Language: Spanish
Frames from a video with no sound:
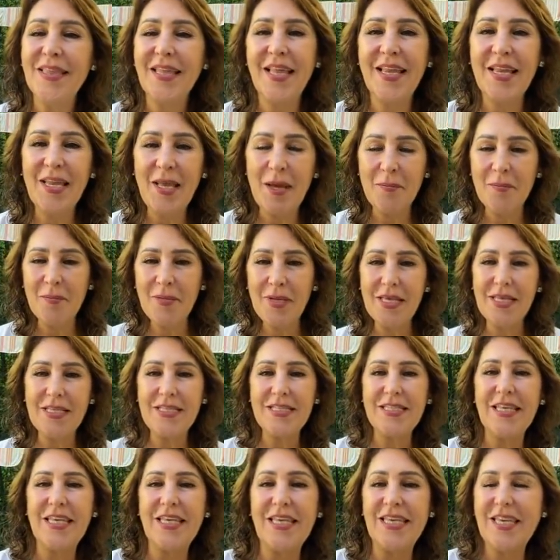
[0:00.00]
tenía mi
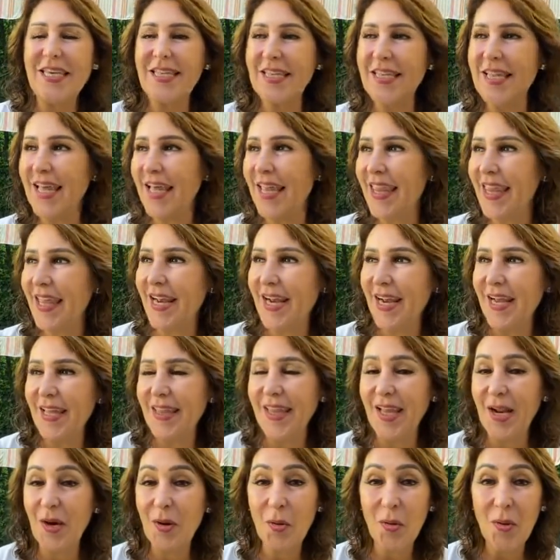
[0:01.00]
sillita de
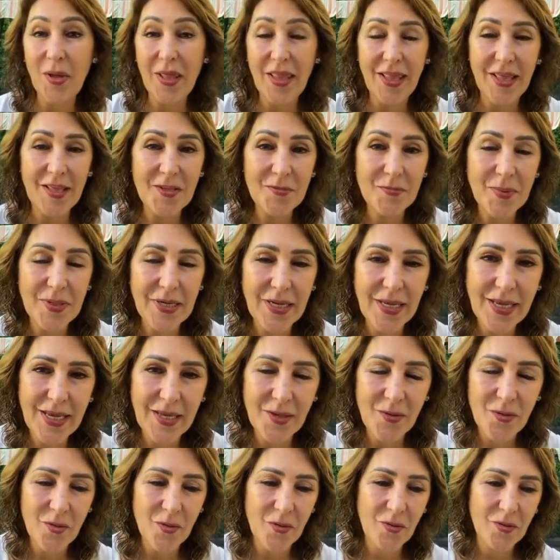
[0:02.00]
ruedas para
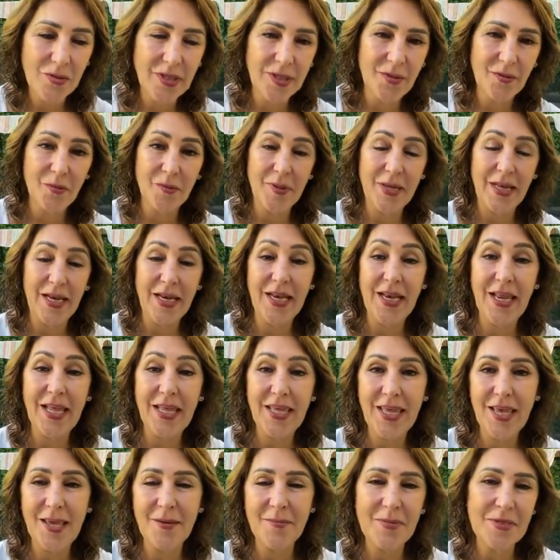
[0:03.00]
que yo anduviera en
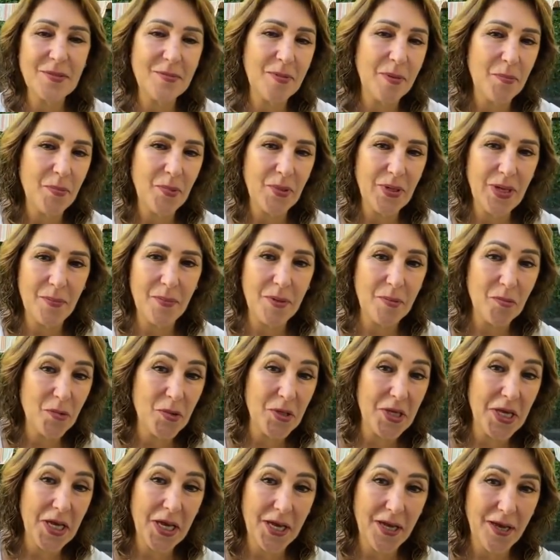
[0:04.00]
ella y más bien ponía mi
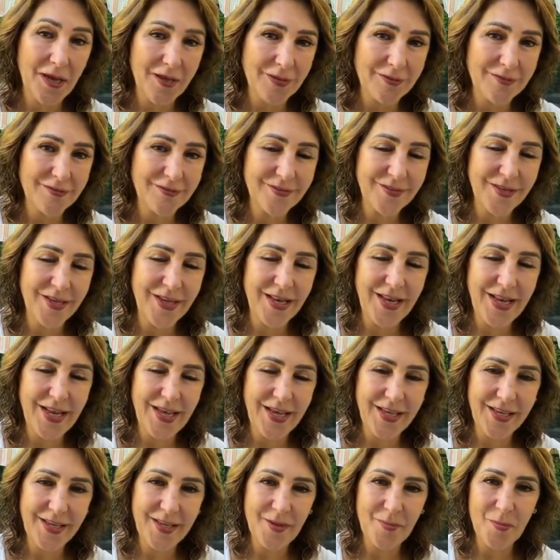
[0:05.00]
muñeca y
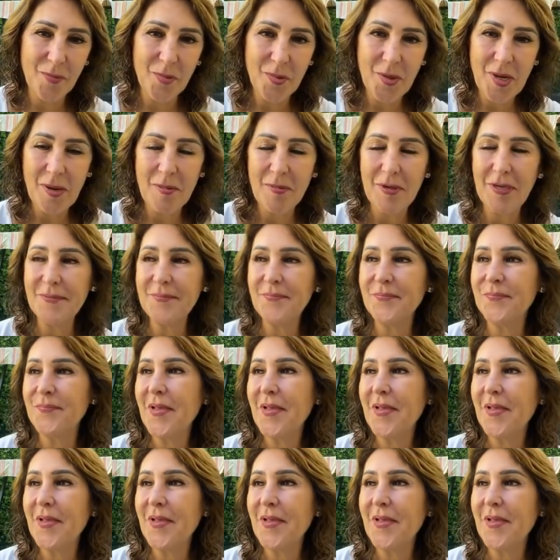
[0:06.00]
la empujaba.